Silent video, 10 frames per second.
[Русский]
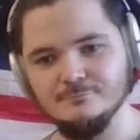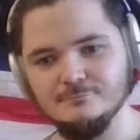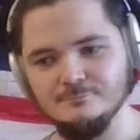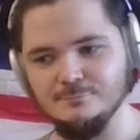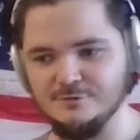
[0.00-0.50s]

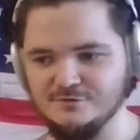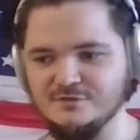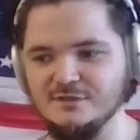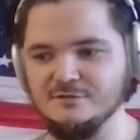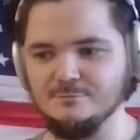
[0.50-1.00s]

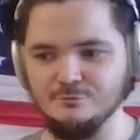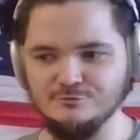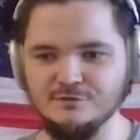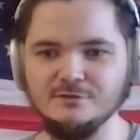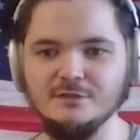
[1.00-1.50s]
Протестанты плюс
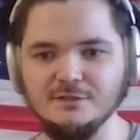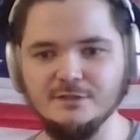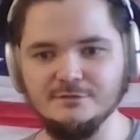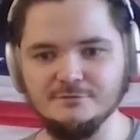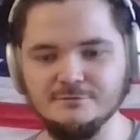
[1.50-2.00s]

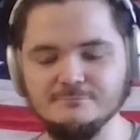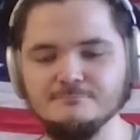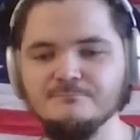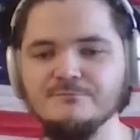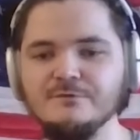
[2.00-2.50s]
англикане.
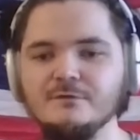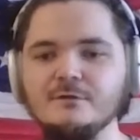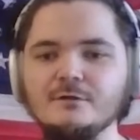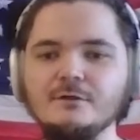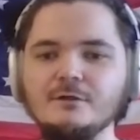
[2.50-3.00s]

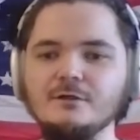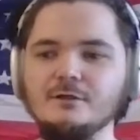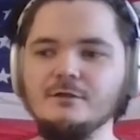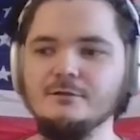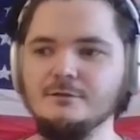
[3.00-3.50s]

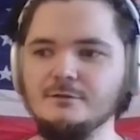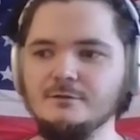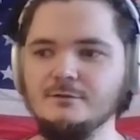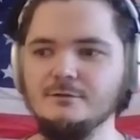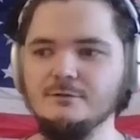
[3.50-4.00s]

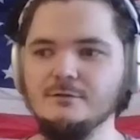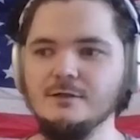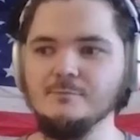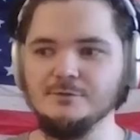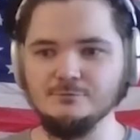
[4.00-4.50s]
А,
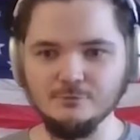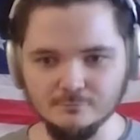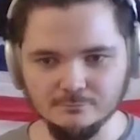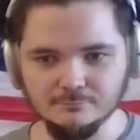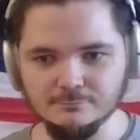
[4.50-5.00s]
а
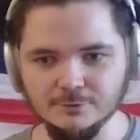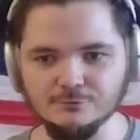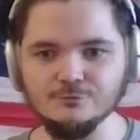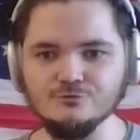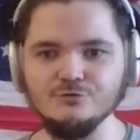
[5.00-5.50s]
потом по
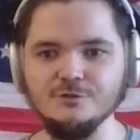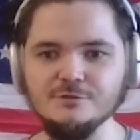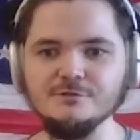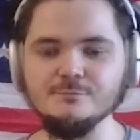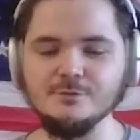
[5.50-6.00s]
той же
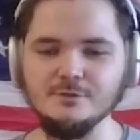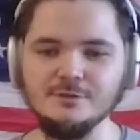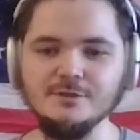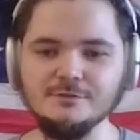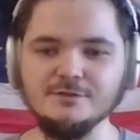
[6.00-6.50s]
линии
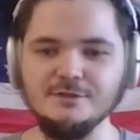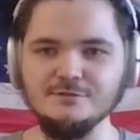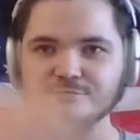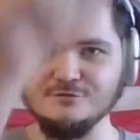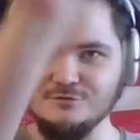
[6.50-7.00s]
пролегает
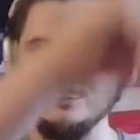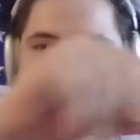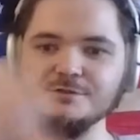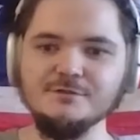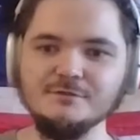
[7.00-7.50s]
граница
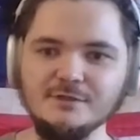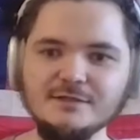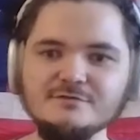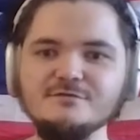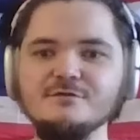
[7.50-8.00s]
Республики
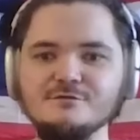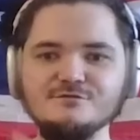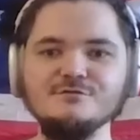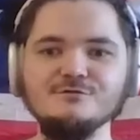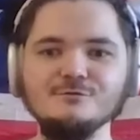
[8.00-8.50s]
Ирландия и
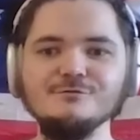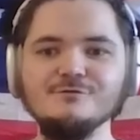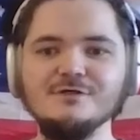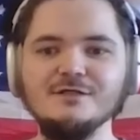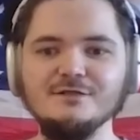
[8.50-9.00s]
Соединенного
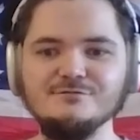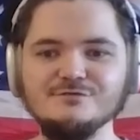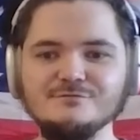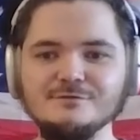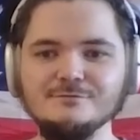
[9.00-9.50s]

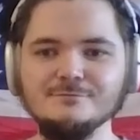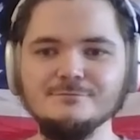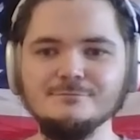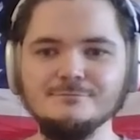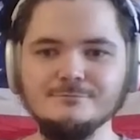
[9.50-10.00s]
Королевства.
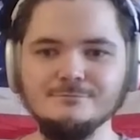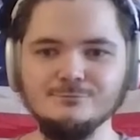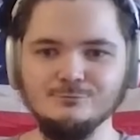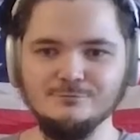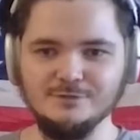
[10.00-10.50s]

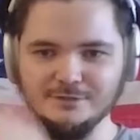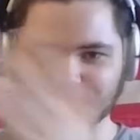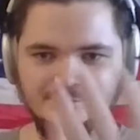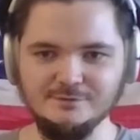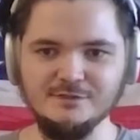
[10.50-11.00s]
Ну,
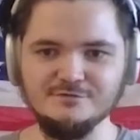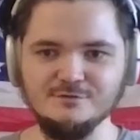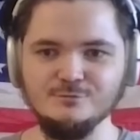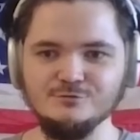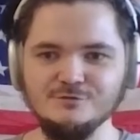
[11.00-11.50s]
на
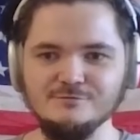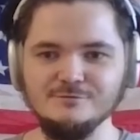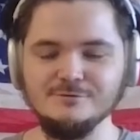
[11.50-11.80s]
Ирландском острове.